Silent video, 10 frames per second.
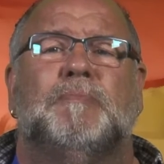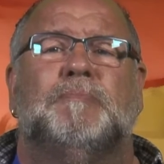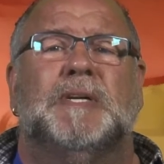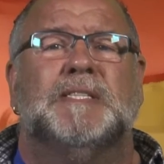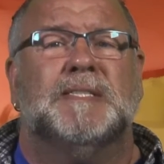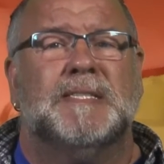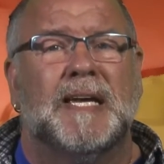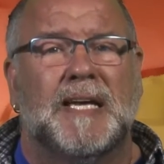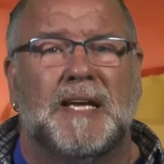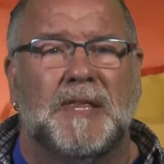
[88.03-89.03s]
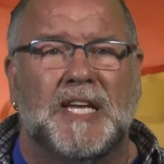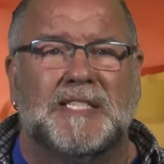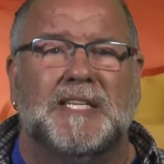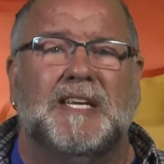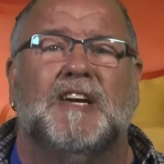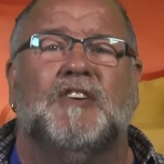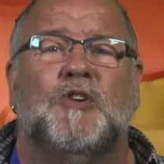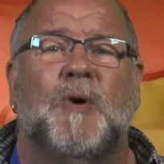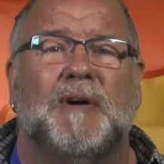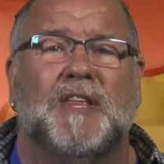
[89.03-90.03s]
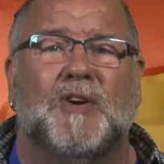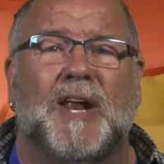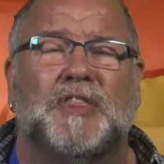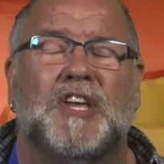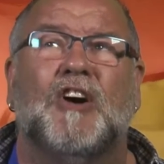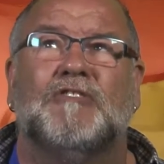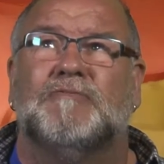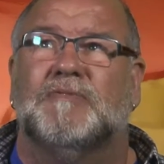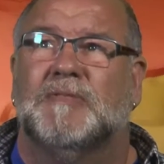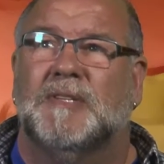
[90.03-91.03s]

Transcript: Pensé que quizás sería una nueva decoración